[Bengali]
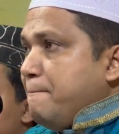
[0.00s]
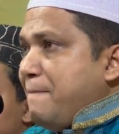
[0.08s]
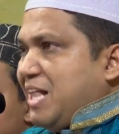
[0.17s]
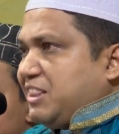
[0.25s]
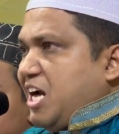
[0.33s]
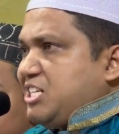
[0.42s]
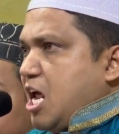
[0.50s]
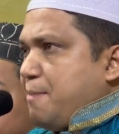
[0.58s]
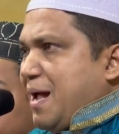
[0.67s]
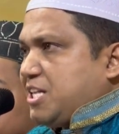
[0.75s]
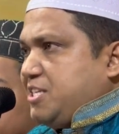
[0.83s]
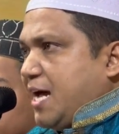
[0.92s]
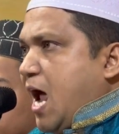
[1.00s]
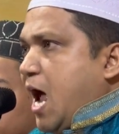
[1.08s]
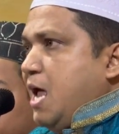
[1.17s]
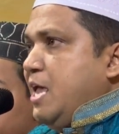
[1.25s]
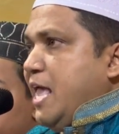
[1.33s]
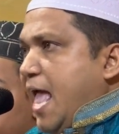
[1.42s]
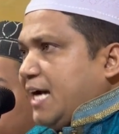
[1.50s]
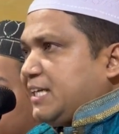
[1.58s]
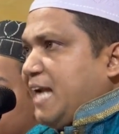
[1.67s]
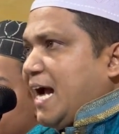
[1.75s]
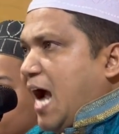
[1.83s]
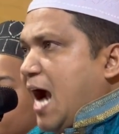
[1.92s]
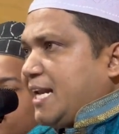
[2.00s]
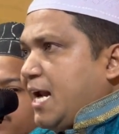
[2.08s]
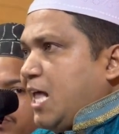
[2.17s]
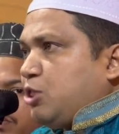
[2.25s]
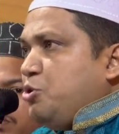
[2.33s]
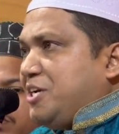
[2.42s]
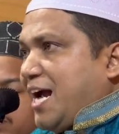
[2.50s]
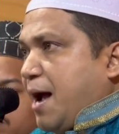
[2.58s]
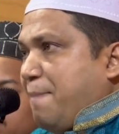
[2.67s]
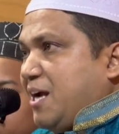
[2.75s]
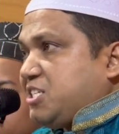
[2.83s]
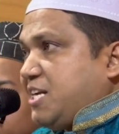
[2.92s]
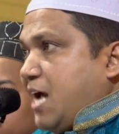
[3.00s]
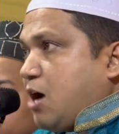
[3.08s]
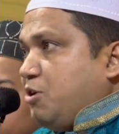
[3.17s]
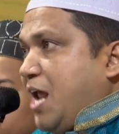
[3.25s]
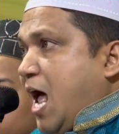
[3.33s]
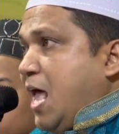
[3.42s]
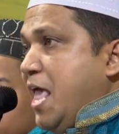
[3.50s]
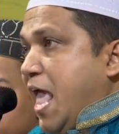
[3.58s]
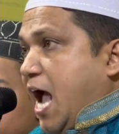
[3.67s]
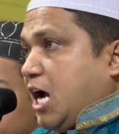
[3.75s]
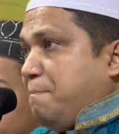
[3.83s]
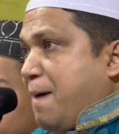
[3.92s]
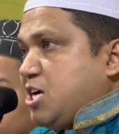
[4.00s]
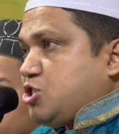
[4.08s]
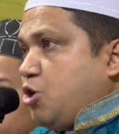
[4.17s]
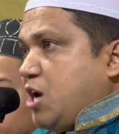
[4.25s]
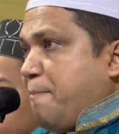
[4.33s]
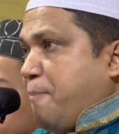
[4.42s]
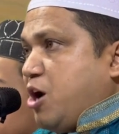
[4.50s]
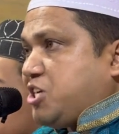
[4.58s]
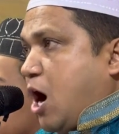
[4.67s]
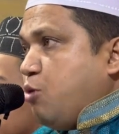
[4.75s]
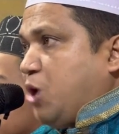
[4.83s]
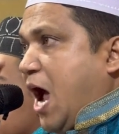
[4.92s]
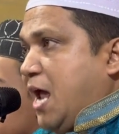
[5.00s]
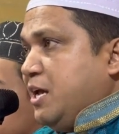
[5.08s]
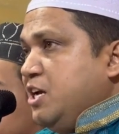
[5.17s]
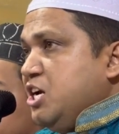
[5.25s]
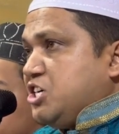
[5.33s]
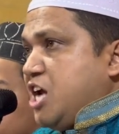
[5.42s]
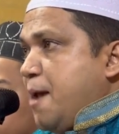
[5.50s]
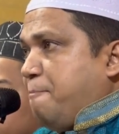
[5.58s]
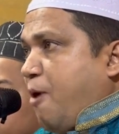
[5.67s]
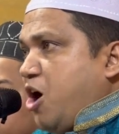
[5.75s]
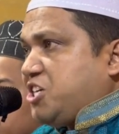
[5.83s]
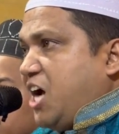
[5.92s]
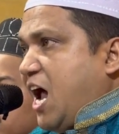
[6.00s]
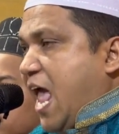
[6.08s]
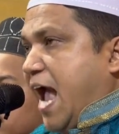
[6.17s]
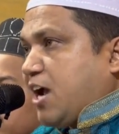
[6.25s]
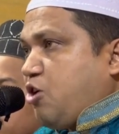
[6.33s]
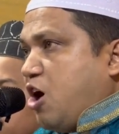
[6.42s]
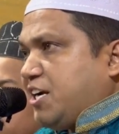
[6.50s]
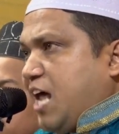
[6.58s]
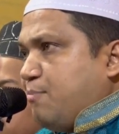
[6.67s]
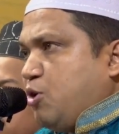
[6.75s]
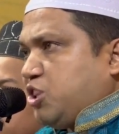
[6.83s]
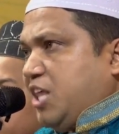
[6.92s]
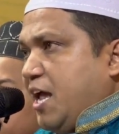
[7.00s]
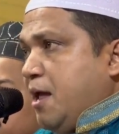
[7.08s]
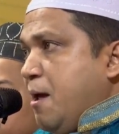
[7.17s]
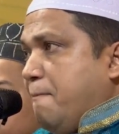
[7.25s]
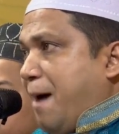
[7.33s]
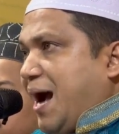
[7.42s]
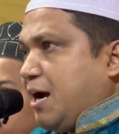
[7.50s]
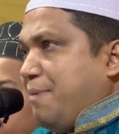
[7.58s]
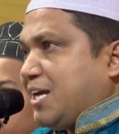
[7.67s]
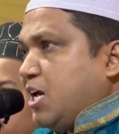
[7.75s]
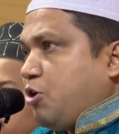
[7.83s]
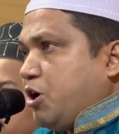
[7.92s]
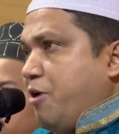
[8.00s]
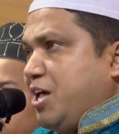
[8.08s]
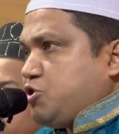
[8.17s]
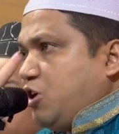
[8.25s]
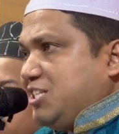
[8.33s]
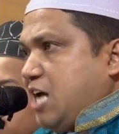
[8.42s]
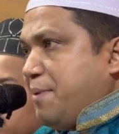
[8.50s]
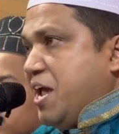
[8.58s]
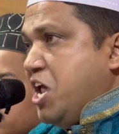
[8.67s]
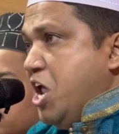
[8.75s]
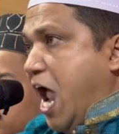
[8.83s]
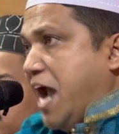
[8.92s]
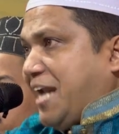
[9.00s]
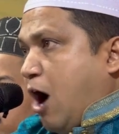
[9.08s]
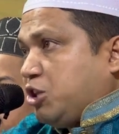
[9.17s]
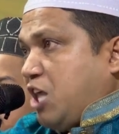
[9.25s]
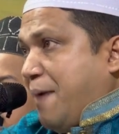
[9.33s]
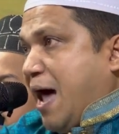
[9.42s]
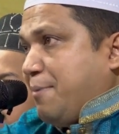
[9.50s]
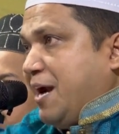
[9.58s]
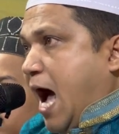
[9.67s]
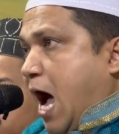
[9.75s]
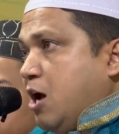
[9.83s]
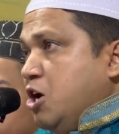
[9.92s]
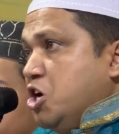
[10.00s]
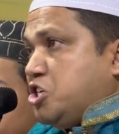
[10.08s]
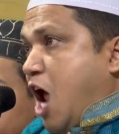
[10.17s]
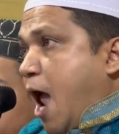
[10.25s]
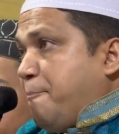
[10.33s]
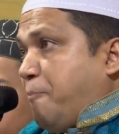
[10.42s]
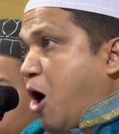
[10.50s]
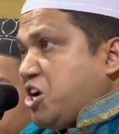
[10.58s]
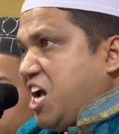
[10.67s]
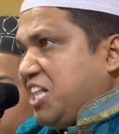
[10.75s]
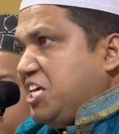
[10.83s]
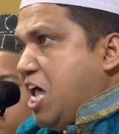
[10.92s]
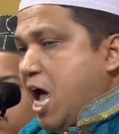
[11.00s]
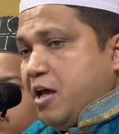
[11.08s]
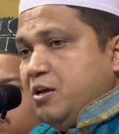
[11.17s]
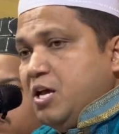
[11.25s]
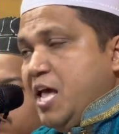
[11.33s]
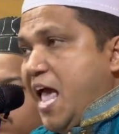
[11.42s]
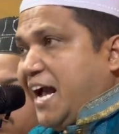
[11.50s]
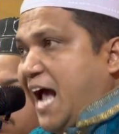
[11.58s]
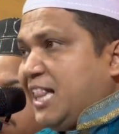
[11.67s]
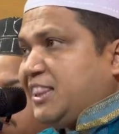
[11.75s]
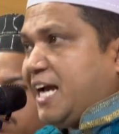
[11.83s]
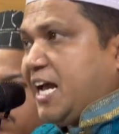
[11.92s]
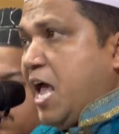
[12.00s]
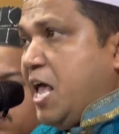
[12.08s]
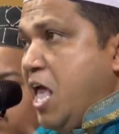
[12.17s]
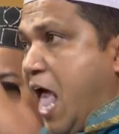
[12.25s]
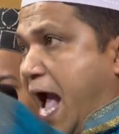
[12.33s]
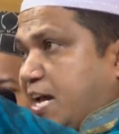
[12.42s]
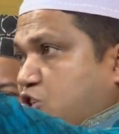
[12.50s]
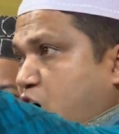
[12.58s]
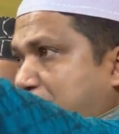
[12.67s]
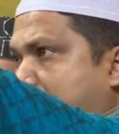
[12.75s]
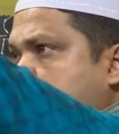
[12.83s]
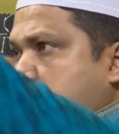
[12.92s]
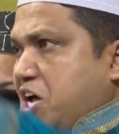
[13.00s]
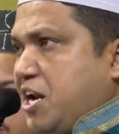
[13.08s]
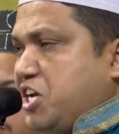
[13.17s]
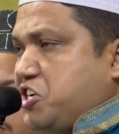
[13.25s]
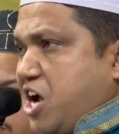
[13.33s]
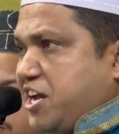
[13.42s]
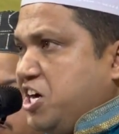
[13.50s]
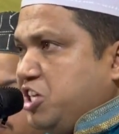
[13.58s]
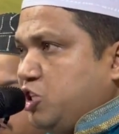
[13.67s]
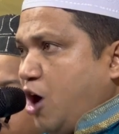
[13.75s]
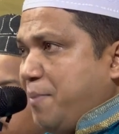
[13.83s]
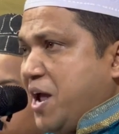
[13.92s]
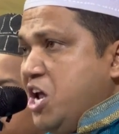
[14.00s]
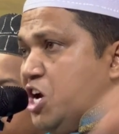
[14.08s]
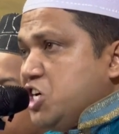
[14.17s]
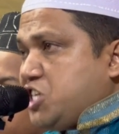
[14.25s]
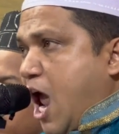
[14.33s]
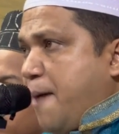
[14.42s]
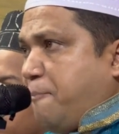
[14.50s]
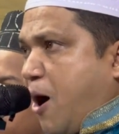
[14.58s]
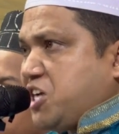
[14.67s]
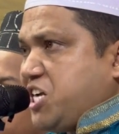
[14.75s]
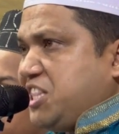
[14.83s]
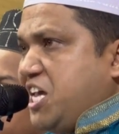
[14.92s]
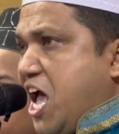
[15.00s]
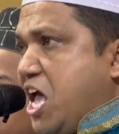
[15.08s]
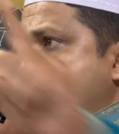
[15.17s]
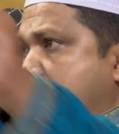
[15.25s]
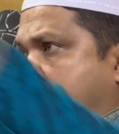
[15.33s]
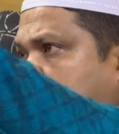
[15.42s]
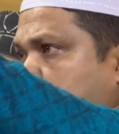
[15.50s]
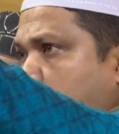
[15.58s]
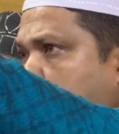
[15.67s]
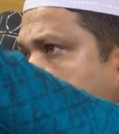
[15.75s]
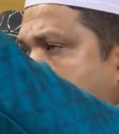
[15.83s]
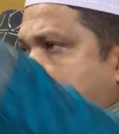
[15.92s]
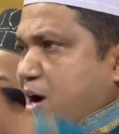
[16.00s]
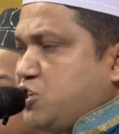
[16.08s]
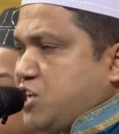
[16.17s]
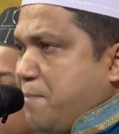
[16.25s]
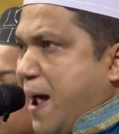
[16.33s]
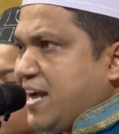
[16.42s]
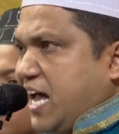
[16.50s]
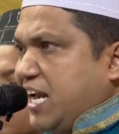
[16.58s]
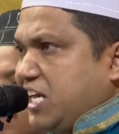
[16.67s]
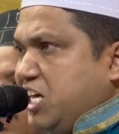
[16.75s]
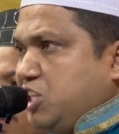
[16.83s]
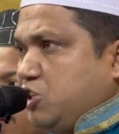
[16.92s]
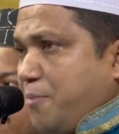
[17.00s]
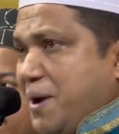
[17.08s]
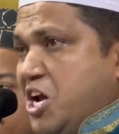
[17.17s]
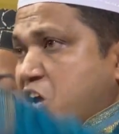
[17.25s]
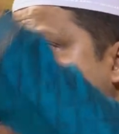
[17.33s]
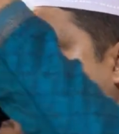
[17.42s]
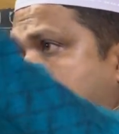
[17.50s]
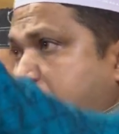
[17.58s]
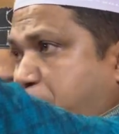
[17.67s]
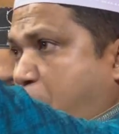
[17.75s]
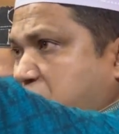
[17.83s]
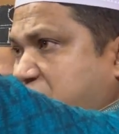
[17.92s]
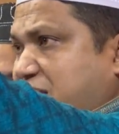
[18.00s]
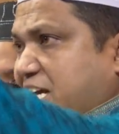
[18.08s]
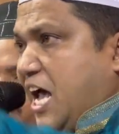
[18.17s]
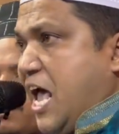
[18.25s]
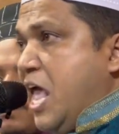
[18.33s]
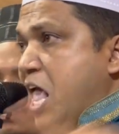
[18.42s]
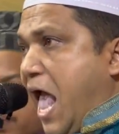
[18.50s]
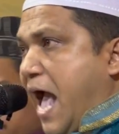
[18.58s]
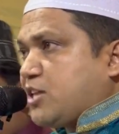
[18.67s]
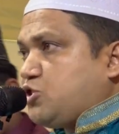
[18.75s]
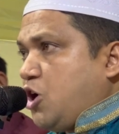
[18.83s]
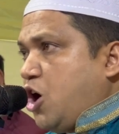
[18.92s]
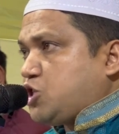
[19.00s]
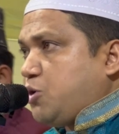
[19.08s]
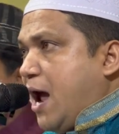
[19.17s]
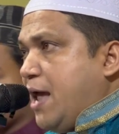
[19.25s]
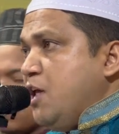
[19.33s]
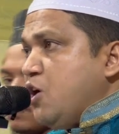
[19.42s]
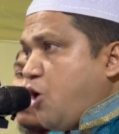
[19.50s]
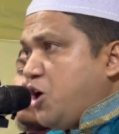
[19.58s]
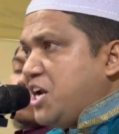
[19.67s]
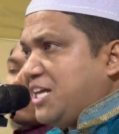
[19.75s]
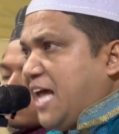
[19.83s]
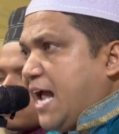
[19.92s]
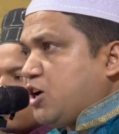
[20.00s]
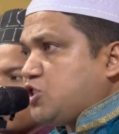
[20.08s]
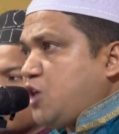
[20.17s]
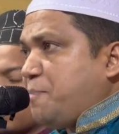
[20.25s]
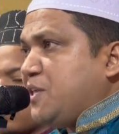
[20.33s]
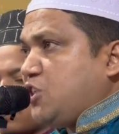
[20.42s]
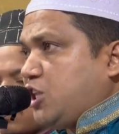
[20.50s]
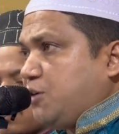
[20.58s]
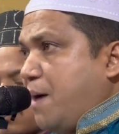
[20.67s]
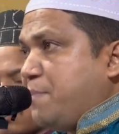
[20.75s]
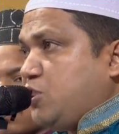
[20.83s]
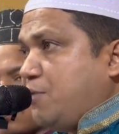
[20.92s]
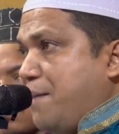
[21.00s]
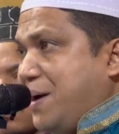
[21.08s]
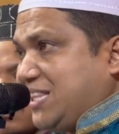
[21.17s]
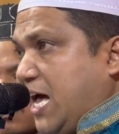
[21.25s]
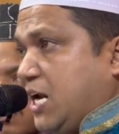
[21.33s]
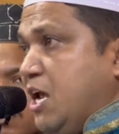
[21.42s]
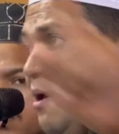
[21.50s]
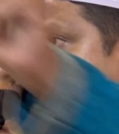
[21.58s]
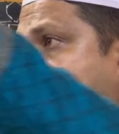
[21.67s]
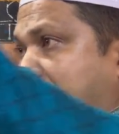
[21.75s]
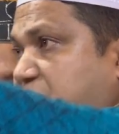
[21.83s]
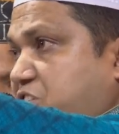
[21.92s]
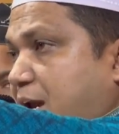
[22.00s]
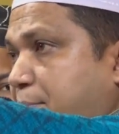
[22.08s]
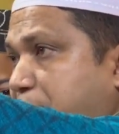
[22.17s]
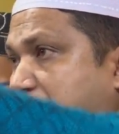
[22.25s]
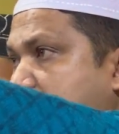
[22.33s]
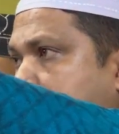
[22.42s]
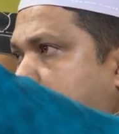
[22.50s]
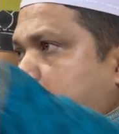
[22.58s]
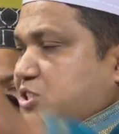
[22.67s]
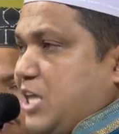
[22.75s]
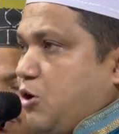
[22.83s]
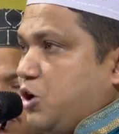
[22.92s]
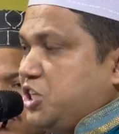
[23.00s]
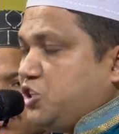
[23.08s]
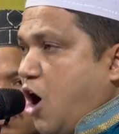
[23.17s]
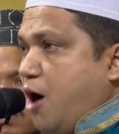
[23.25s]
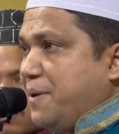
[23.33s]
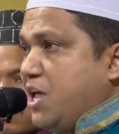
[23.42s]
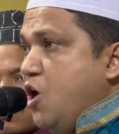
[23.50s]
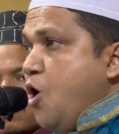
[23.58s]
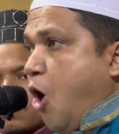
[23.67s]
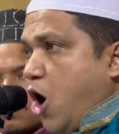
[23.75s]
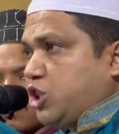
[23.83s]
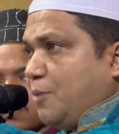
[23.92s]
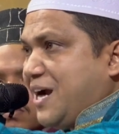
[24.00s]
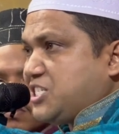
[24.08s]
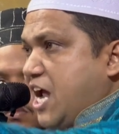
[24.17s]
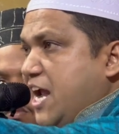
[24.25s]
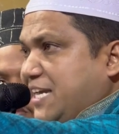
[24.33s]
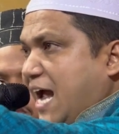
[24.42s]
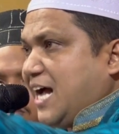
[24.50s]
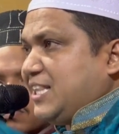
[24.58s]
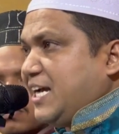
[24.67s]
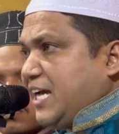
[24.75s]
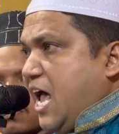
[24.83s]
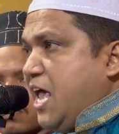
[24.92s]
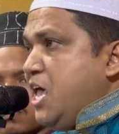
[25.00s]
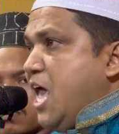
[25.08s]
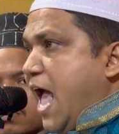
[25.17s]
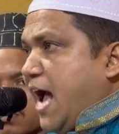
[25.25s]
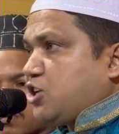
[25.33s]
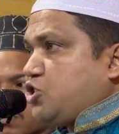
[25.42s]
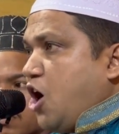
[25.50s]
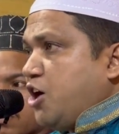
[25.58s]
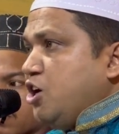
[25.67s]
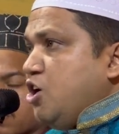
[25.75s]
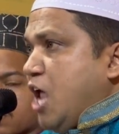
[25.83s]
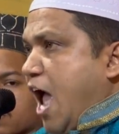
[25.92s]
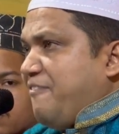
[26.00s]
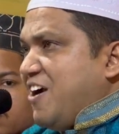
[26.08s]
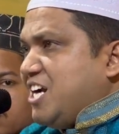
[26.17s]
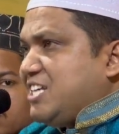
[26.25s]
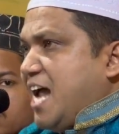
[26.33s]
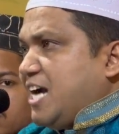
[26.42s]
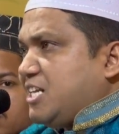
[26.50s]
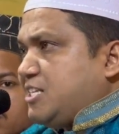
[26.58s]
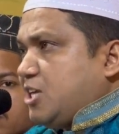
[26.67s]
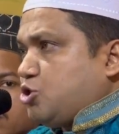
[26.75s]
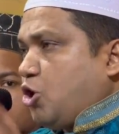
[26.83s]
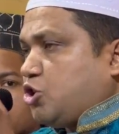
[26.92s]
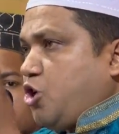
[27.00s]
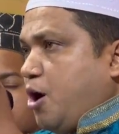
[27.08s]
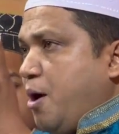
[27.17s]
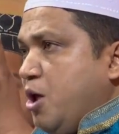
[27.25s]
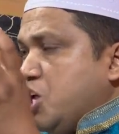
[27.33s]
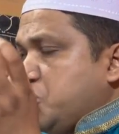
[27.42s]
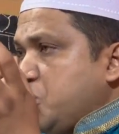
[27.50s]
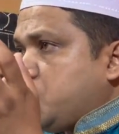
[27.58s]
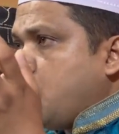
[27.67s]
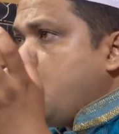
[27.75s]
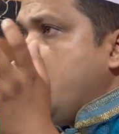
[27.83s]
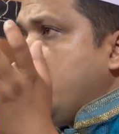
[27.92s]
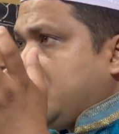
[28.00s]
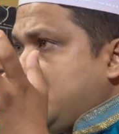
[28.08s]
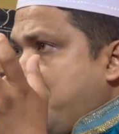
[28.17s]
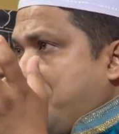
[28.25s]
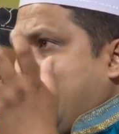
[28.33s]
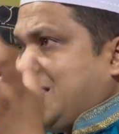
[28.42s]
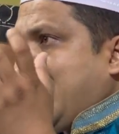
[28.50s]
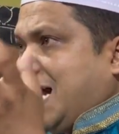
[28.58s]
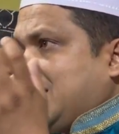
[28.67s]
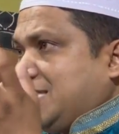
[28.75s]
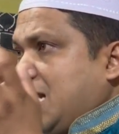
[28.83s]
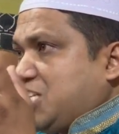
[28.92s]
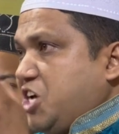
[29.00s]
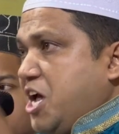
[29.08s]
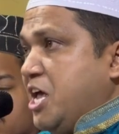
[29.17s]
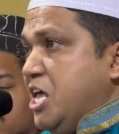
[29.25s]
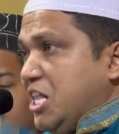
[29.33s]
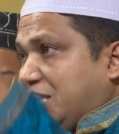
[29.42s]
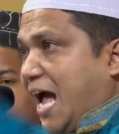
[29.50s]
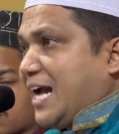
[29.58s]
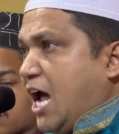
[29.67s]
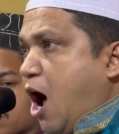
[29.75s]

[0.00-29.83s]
মাদ্রাসার বাচ্চারা এক টাকা আটানা দুই টাকা পাঁচ টাকা করে এক মাস ধরে পয়সা উঠায় সেই পয়সা এক ঘন্টার মধ্যে ভাগাভাগি করে হয়ে চলে যাবে এটা হতে পারবে না সেই পয়সা দিয়ে এখান থেকে একজন মানুষকে রিক্সা কিনে হবে সেই পয়সা দিয়ে একজন অসহায় মানুষকে ভ্যান গাড়ি কিনে দিতে হবে সেই পয়সা থেকে একজন অসহায় কন্যা দায়গ্রস্ত পিতা অথবা বিধবা মাতার বাচ্চার বিয়ের ব্যবস্থা করে দিতে হবে অথবা সেই টাকা থেকে একজন অ্যাপেন্ডিসাইটিসের ছোট্ট শিশু যে ব্যথায় কাতরাচ্ছে তাকে